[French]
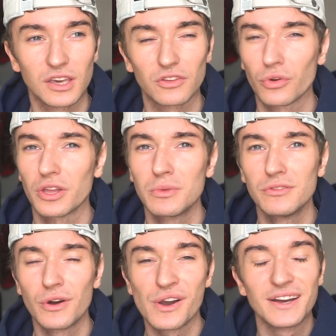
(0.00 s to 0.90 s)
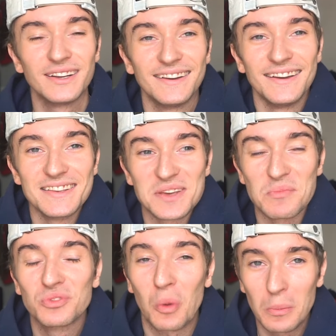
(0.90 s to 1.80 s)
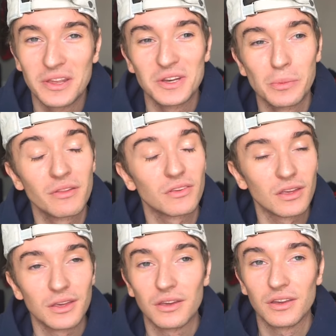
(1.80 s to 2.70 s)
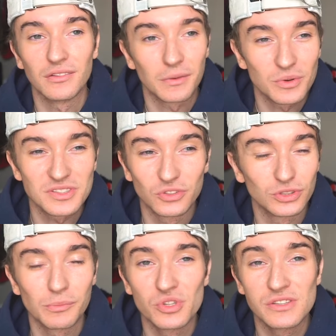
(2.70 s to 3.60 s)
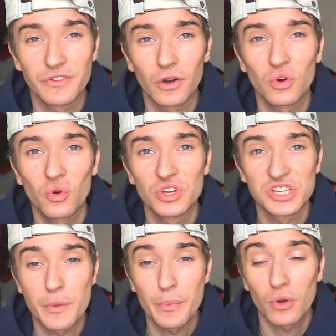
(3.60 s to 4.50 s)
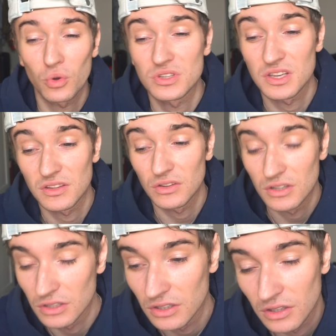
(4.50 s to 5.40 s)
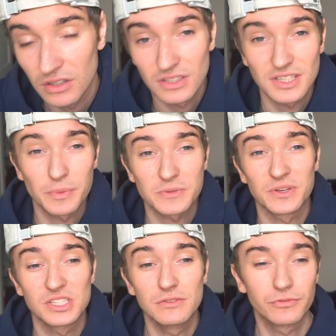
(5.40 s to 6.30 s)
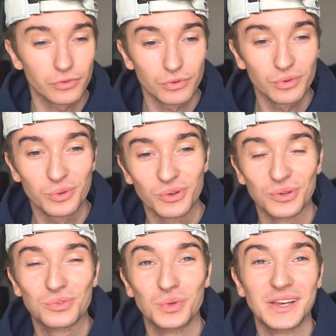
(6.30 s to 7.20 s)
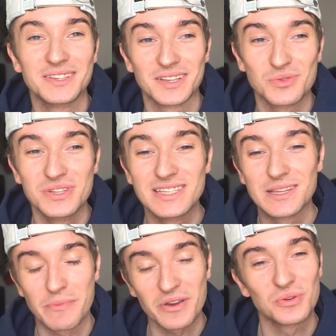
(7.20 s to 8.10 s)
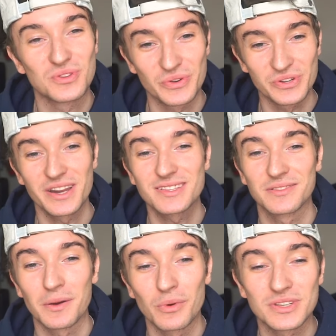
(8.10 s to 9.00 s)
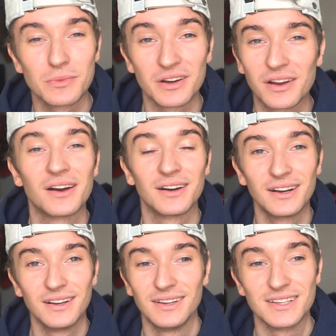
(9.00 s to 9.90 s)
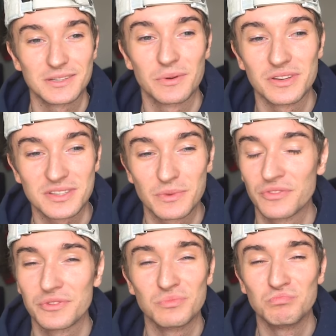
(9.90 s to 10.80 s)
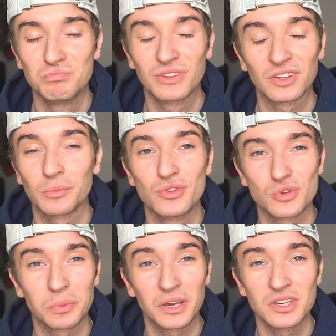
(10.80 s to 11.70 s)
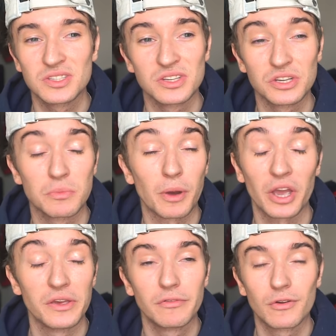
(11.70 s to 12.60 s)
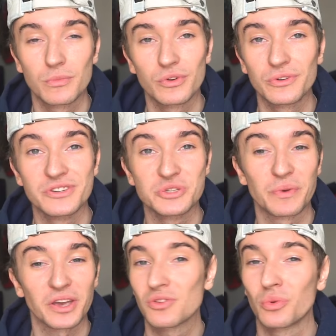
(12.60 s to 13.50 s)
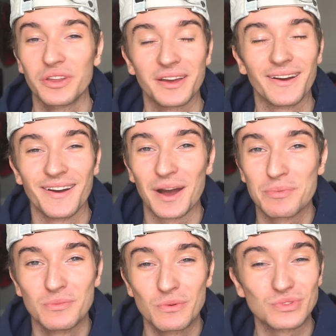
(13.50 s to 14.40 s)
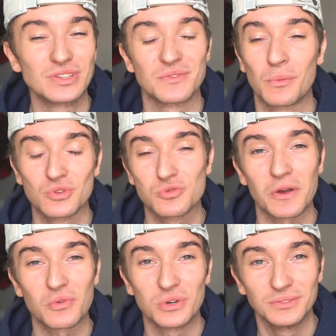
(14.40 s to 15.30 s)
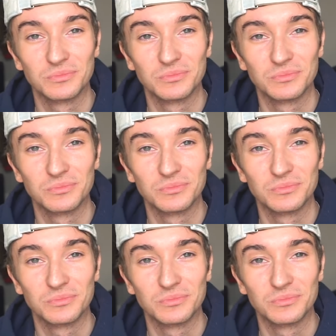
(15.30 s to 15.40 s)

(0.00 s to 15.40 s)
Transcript: 4h30 de vol, c'est à plus de 3000 km et vraiment c'est totalement différent et j'avais pas encore cette, euh, perspective que, tous les états unis c'était pas que Los Angeles et vraiment ça m'a fait une très très bonne surprise et pareil vraiment j'espère y retourner euh, rapidement parce que c'est vraiment super cool.